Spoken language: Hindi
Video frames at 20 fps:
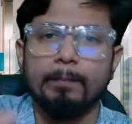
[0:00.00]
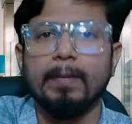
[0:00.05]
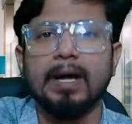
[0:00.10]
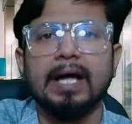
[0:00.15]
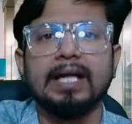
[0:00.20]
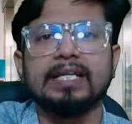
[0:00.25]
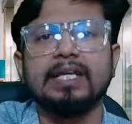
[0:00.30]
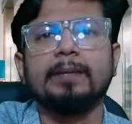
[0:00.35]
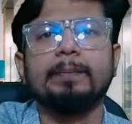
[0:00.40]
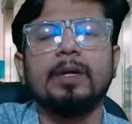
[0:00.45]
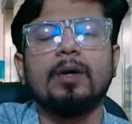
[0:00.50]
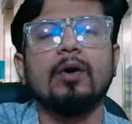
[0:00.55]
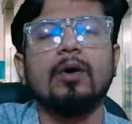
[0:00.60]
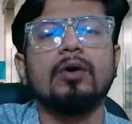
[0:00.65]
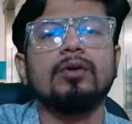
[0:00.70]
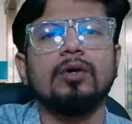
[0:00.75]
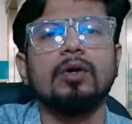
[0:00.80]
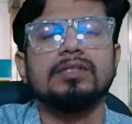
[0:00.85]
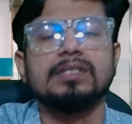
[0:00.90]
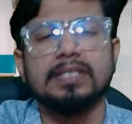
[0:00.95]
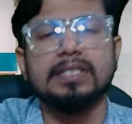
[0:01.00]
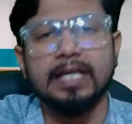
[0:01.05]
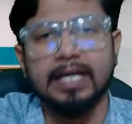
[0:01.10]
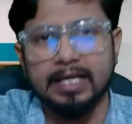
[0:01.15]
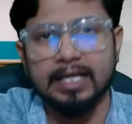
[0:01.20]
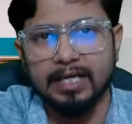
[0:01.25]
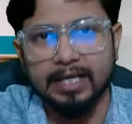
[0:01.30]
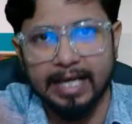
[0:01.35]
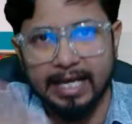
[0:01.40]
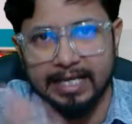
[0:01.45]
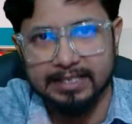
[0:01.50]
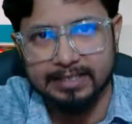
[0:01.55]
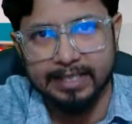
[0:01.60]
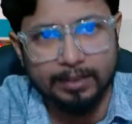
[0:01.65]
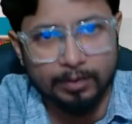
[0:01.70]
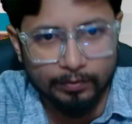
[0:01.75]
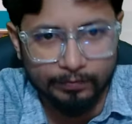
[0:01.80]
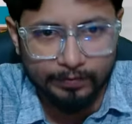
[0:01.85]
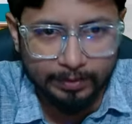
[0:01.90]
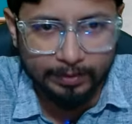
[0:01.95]
मार्केट में कौन कौन सी अलग ऐसा
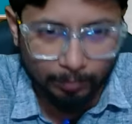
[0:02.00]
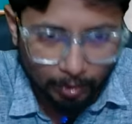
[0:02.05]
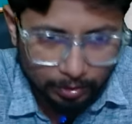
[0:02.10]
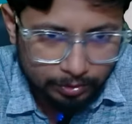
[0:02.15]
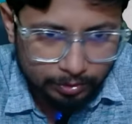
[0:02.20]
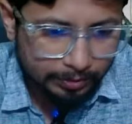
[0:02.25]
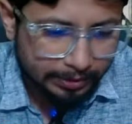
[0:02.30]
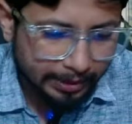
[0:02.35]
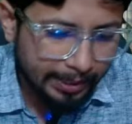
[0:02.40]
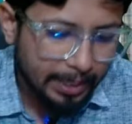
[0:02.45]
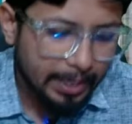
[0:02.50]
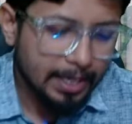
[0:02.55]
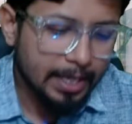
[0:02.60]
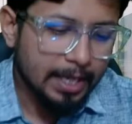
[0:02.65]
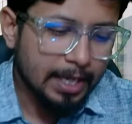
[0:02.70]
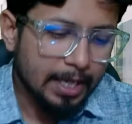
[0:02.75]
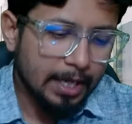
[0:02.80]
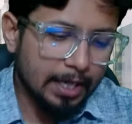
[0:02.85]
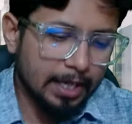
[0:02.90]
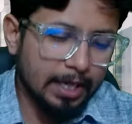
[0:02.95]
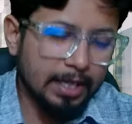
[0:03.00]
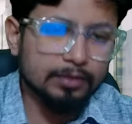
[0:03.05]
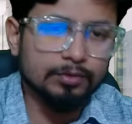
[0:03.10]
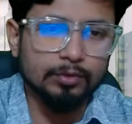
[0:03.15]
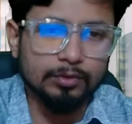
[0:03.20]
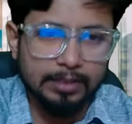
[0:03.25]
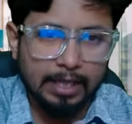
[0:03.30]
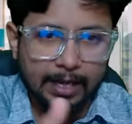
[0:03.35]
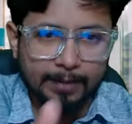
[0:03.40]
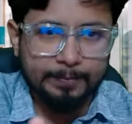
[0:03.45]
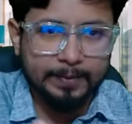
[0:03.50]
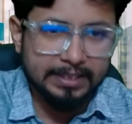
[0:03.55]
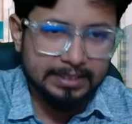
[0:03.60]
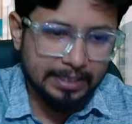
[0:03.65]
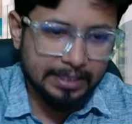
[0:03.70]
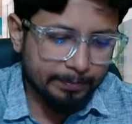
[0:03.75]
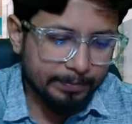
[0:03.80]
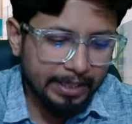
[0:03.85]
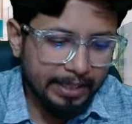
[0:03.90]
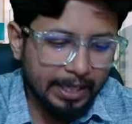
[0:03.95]
एसाइक्लोवीर मौजूद है आ, तो आपके
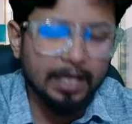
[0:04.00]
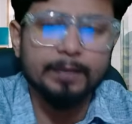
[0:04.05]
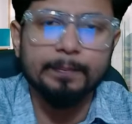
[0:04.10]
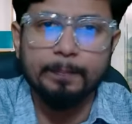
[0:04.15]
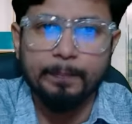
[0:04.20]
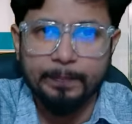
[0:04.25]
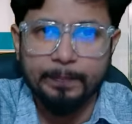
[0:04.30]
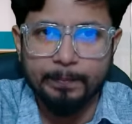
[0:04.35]
सामने हर